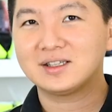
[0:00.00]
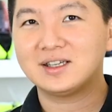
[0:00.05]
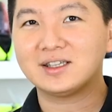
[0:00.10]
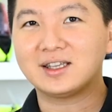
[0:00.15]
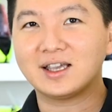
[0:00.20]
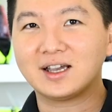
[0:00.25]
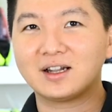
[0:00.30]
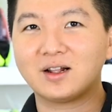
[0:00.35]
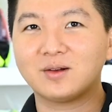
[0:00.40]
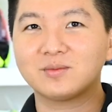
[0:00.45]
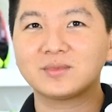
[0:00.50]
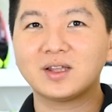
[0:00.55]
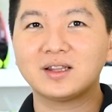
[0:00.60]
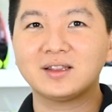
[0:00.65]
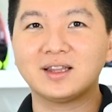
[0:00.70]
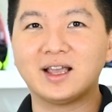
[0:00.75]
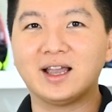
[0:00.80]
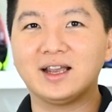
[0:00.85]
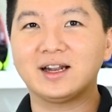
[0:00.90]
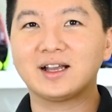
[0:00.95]
chia sẻ cái thông
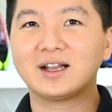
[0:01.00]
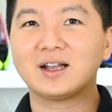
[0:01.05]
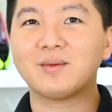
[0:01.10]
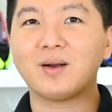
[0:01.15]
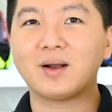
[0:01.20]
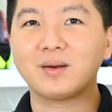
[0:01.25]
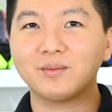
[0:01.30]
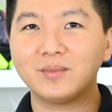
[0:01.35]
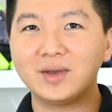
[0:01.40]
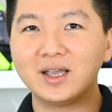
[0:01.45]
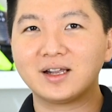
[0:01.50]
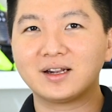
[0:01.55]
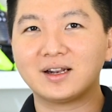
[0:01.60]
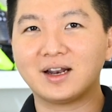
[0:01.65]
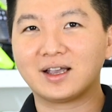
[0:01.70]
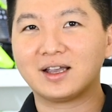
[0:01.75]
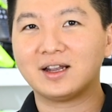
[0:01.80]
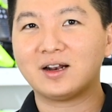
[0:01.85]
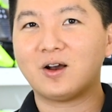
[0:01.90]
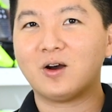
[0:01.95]
tin này để các bạn biết
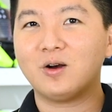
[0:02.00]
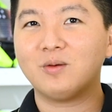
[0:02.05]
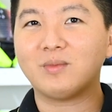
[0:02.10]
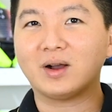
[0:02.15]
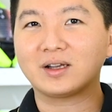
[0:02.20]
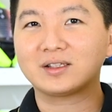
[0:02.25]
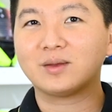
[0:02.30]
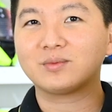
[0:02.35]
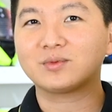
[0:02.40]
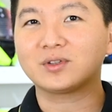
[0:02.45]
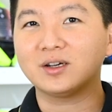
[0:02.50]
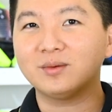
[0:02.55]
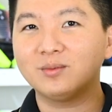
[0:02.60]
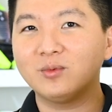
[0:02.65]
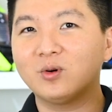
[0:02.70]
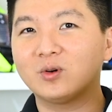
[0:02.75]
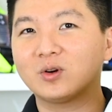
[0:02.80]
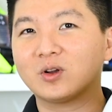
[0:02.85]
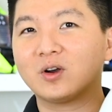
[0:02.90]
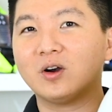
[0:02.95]
là cái nón bạn sắp sửa
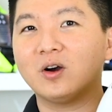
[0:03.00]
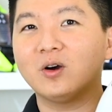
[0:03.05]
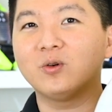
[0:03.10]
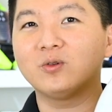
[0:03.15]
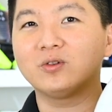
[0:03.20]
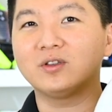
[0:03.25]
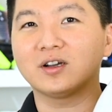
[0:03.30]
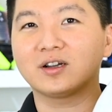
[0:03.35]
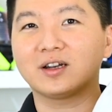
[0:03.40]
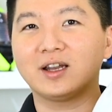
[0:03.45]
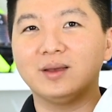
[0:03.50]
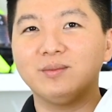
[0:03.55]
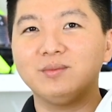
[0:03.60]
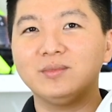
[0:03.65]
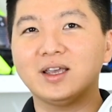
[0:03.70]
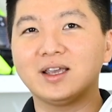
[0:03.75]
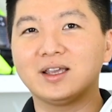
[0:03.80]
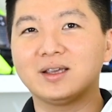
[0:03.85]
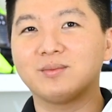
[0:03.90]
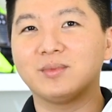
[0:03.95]
mua nó có ưu nhược điểm
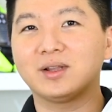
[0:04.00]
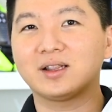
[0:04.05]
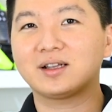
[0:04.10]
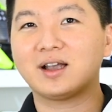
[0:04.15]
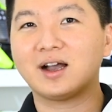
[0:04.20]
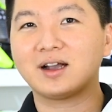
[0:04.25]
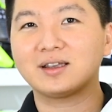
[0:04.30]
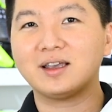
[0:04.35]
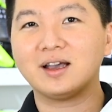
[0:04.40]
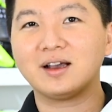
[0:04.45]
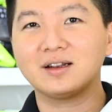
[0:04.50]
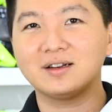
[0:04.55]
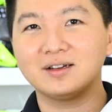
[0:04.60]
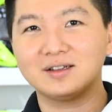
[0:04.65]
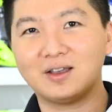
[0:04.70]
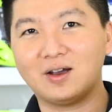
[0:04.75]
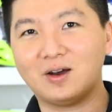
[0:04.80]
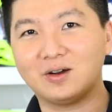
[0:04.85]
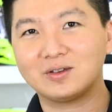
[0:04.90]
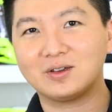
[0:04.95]
gì mình cân nhắc lựa
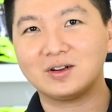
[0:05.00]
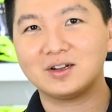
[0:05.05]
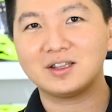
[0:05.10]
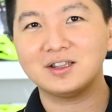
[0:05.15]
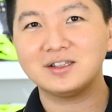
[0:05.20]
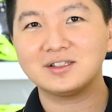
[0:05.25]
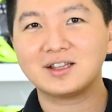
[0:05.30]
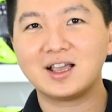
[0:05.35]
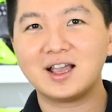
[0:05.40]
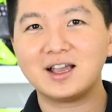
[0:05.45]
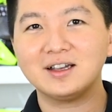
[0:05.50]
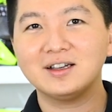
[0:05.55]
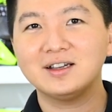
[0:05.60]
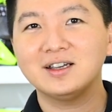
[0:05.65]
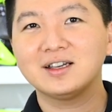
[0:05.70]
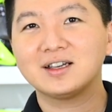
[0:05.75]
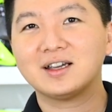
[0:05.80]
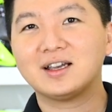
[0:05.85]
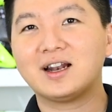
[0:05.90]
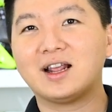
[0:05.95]
chọn cho nó chính xác
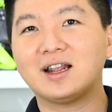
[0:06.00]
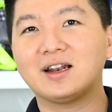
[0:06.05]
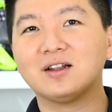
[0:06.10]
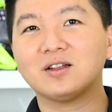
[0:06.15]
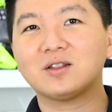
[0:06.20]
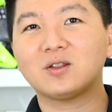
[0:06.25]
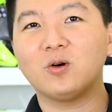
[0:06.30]
cái này nó